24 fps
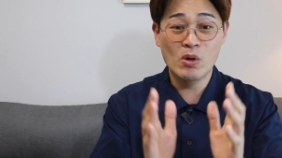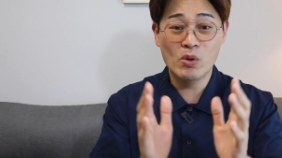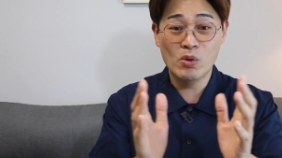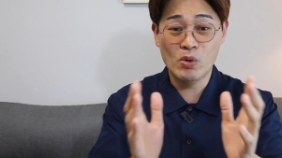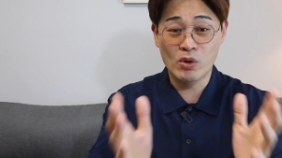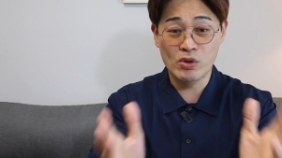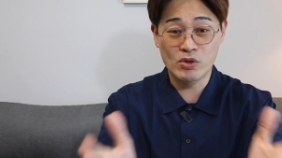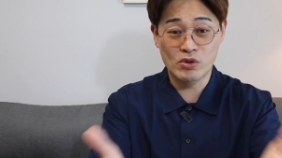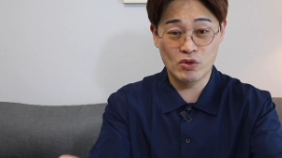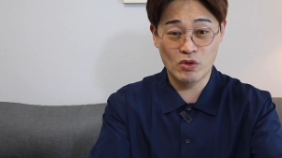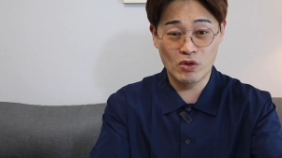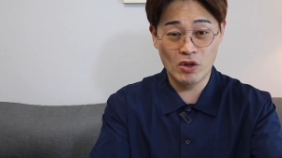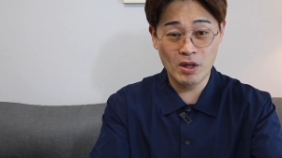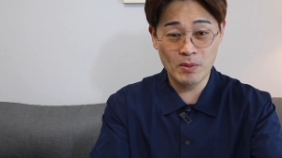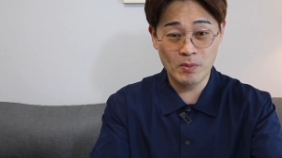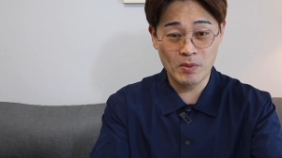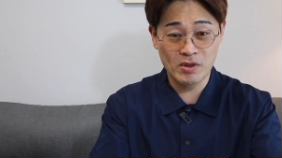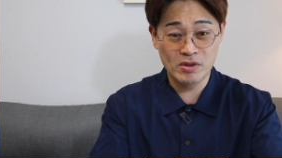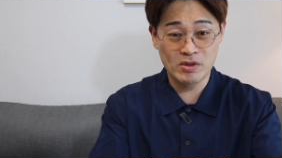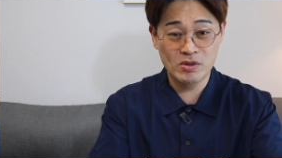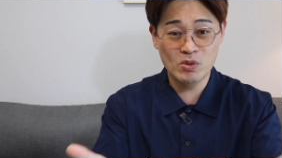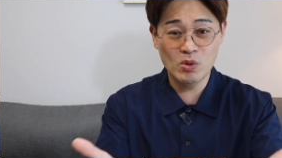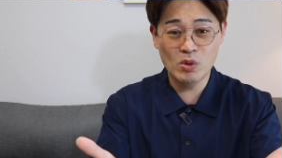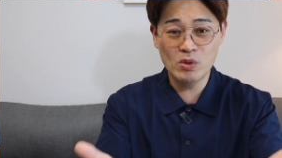Los
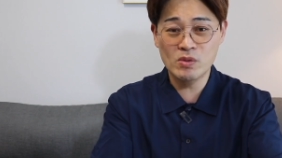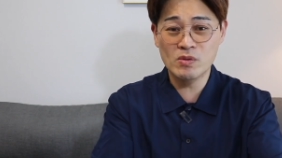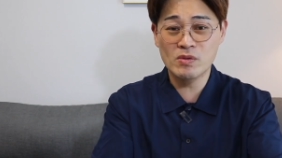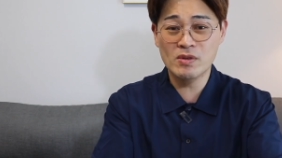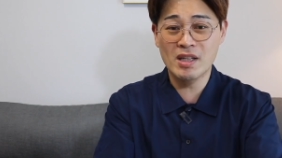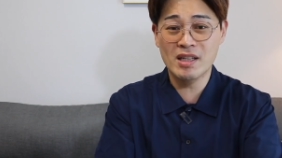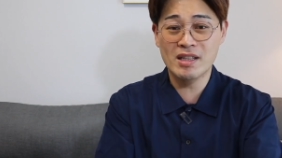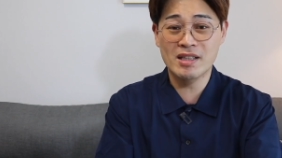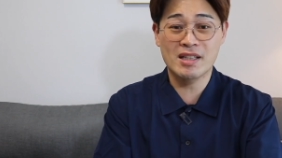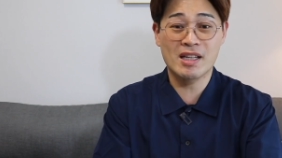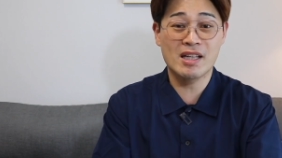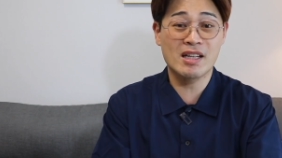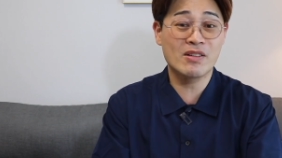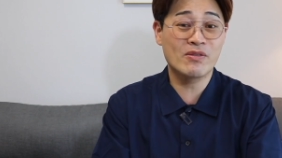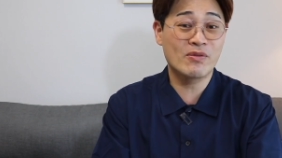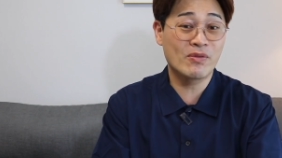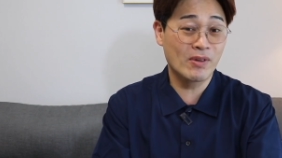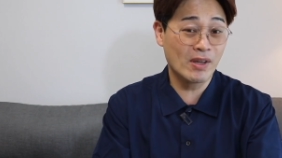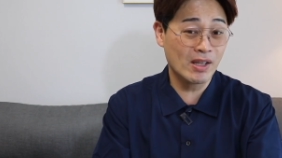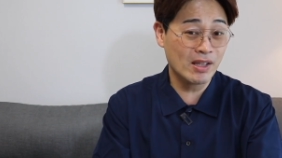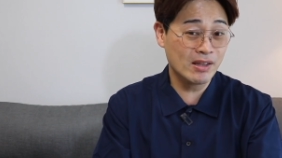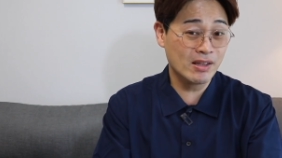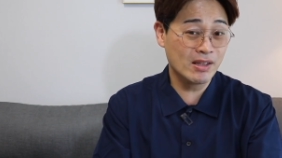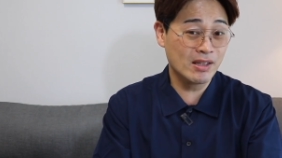huevos son una gran
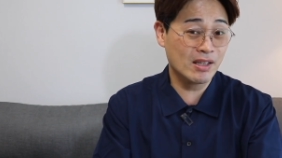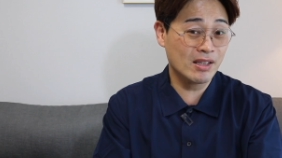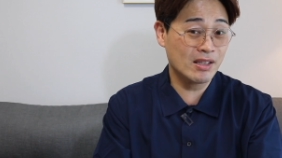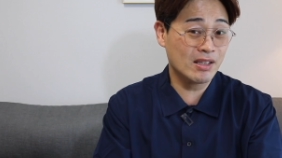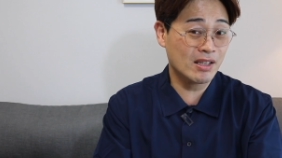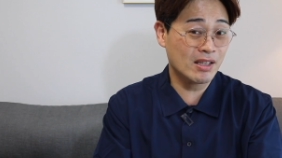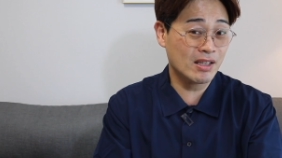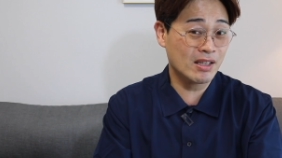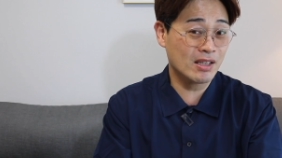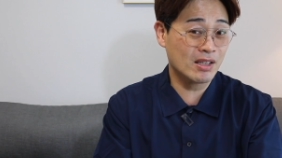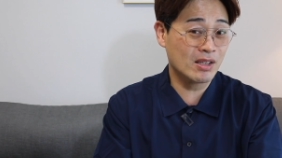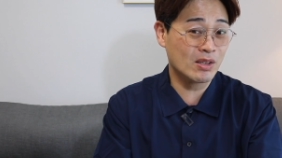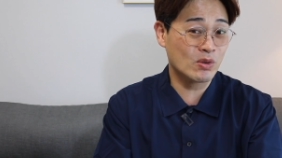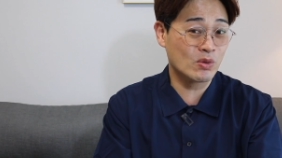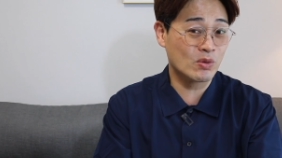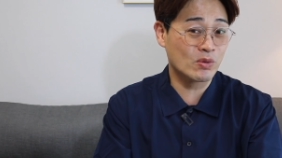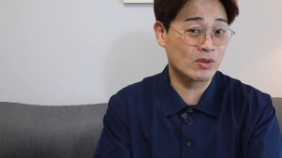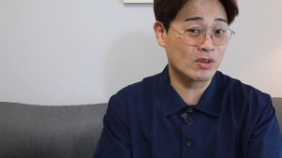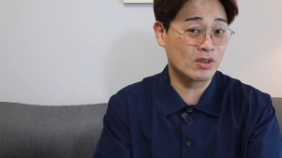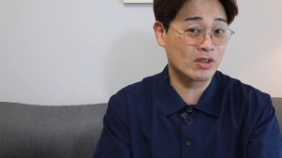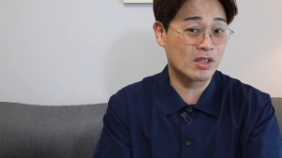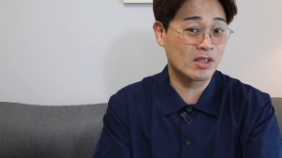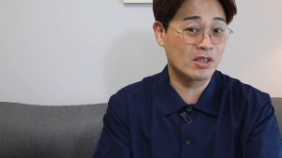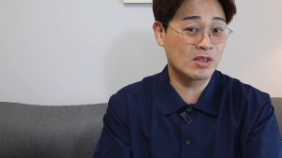fuente de
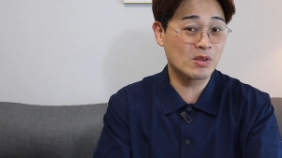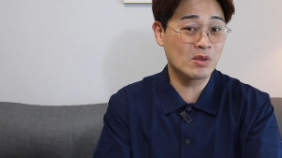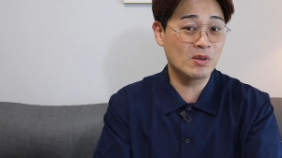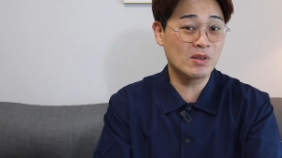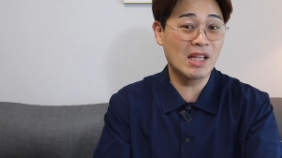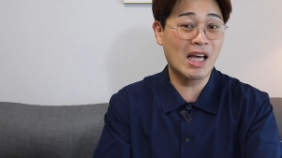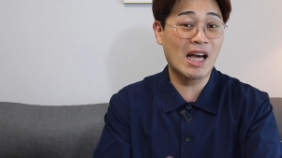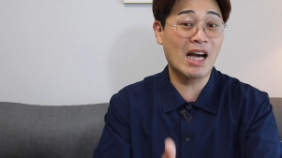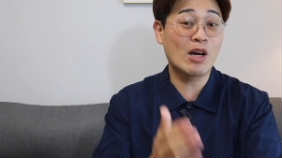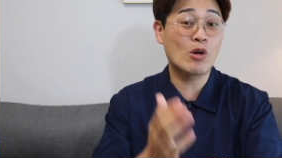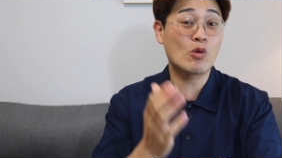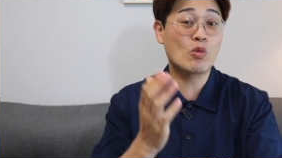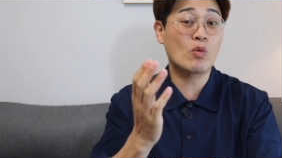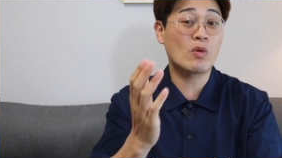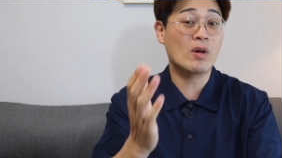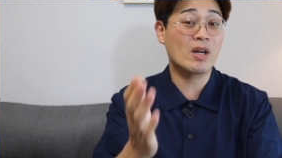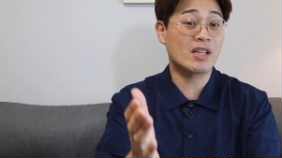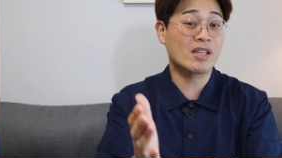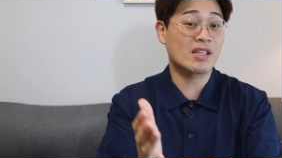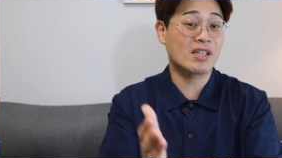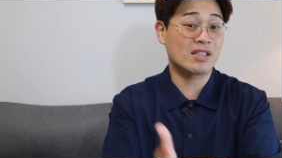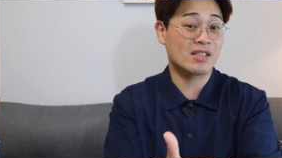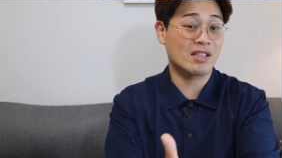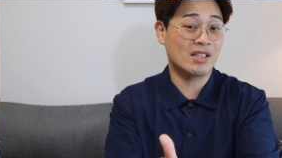nutrición a
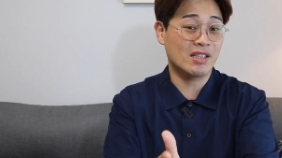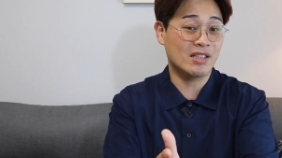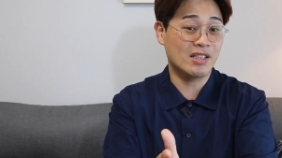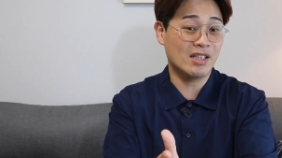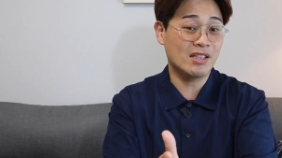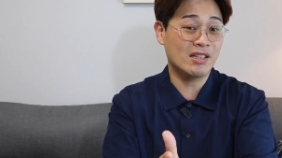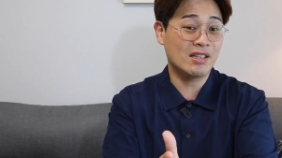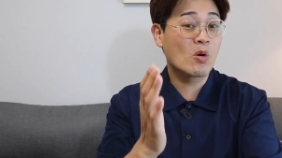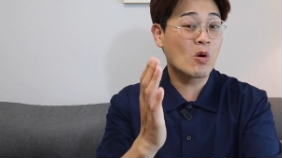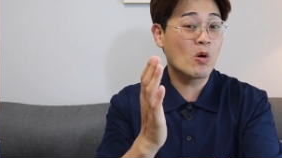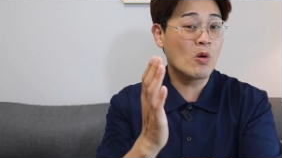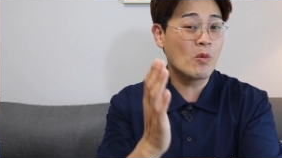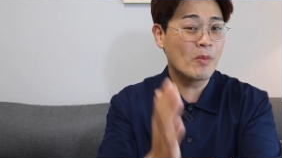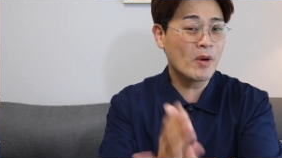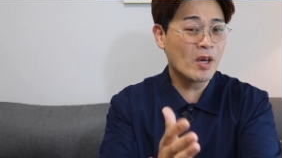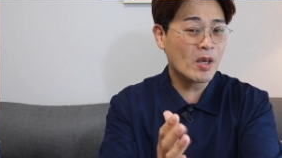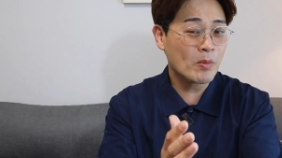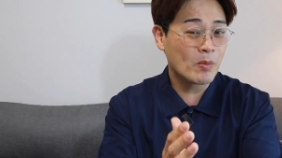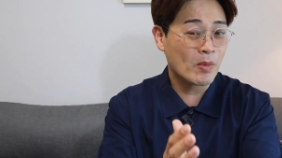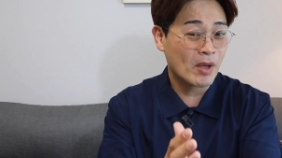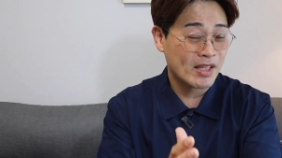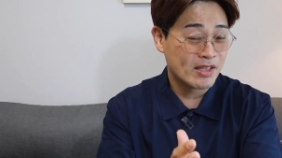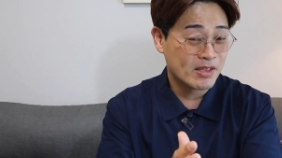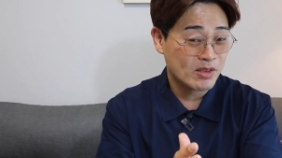cualquier edad. Como
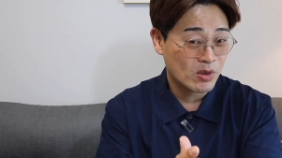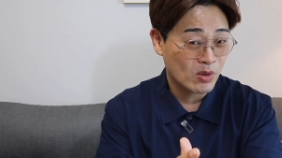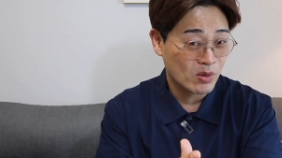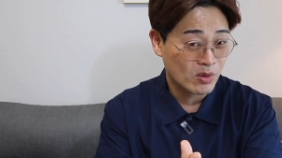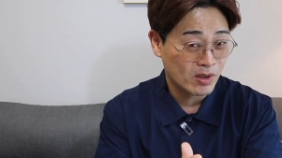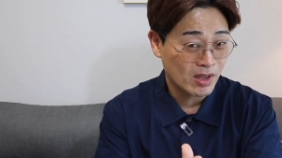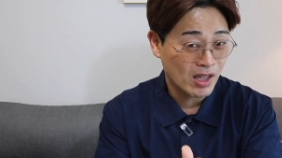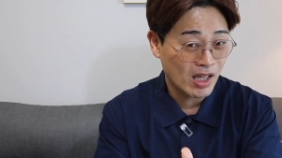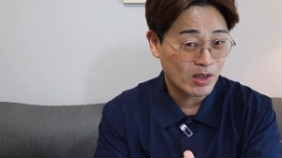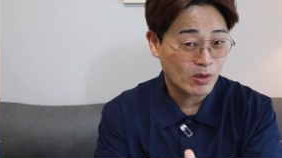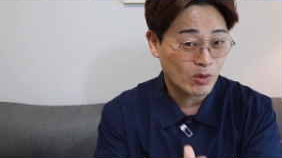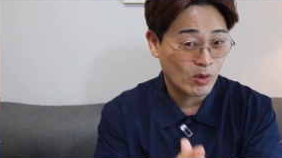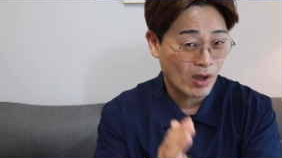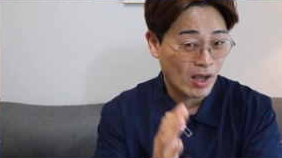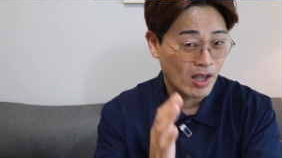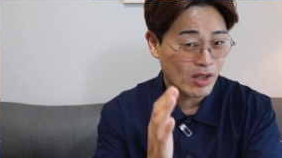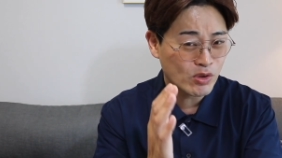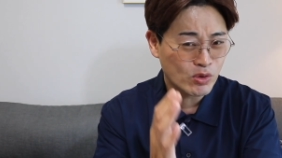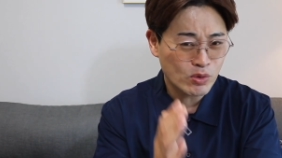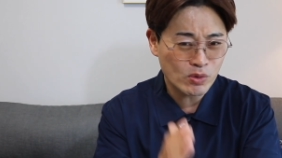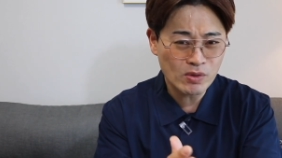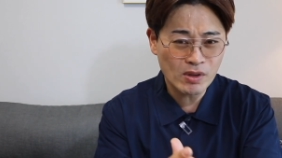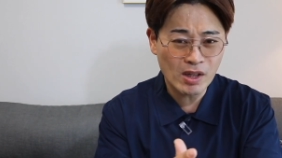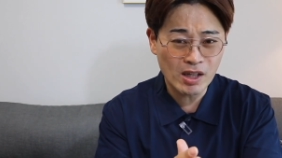he mencionado,
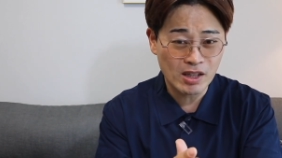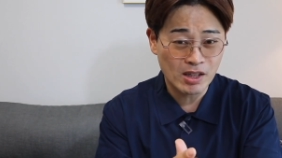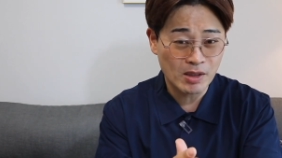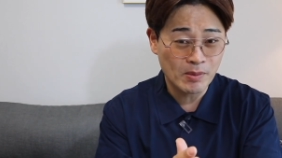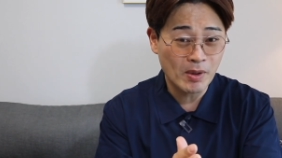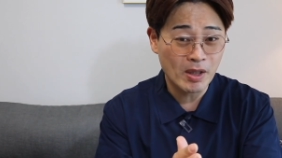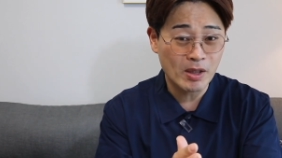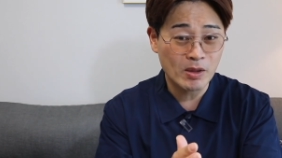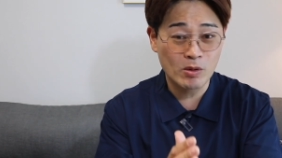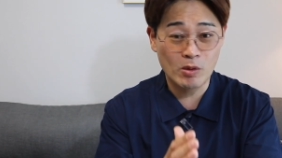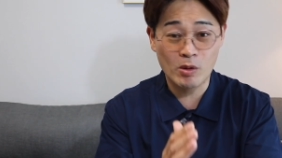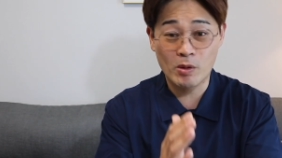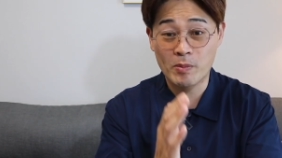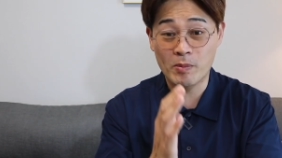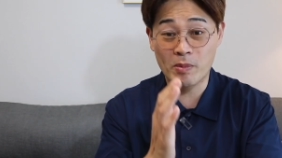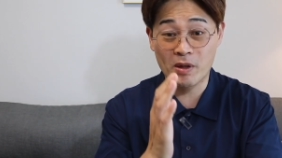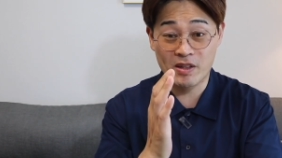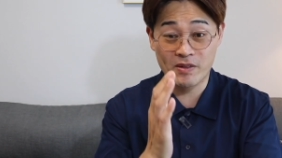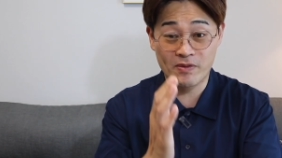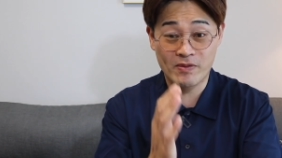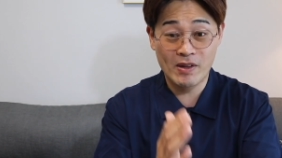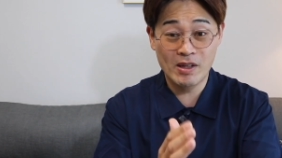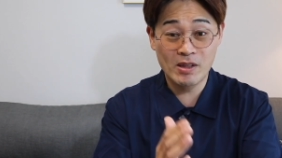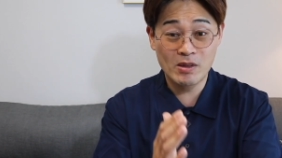es un alimento
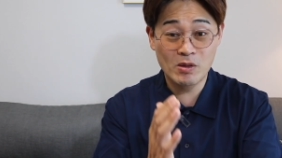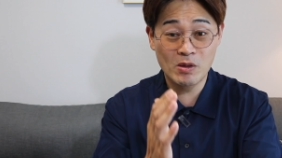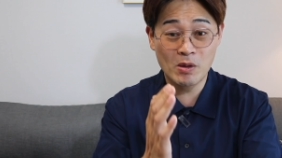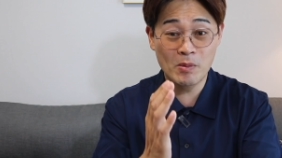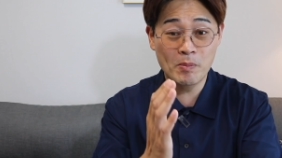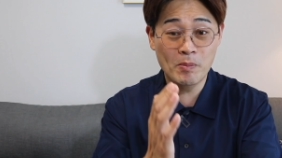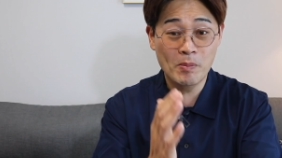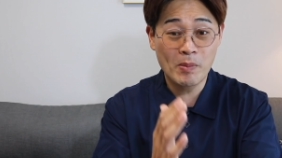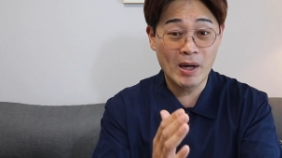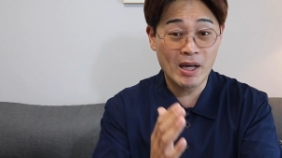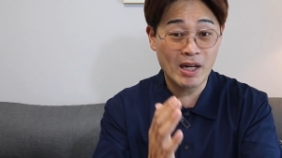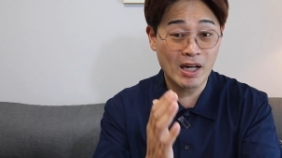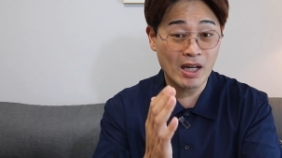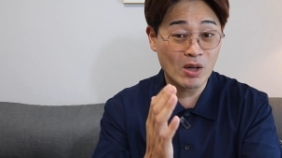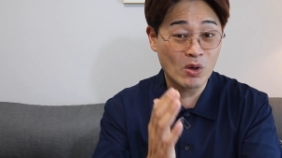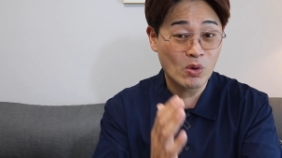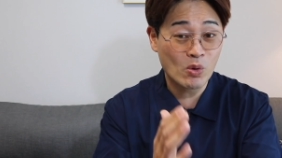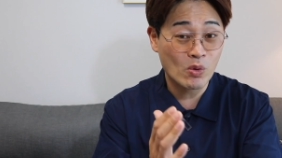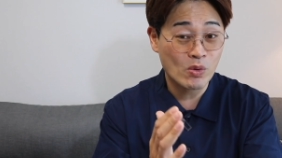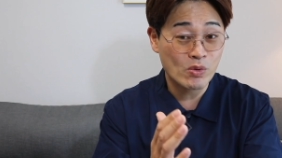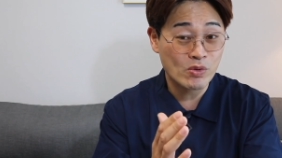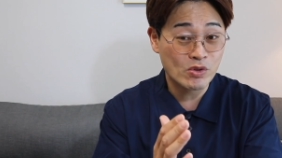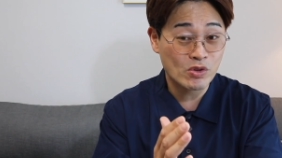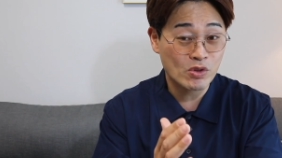perfecto para
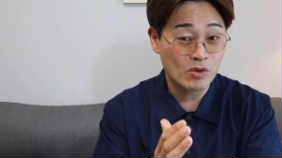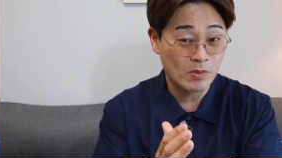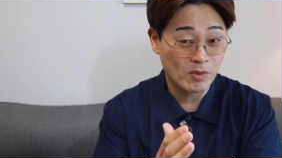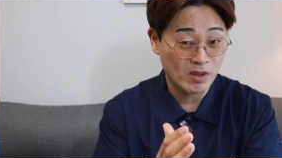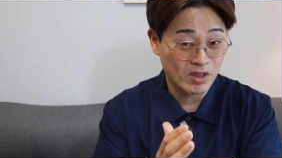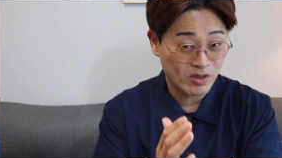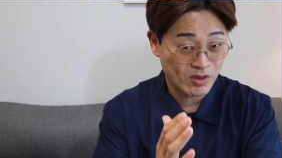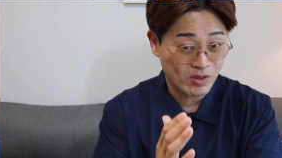consumir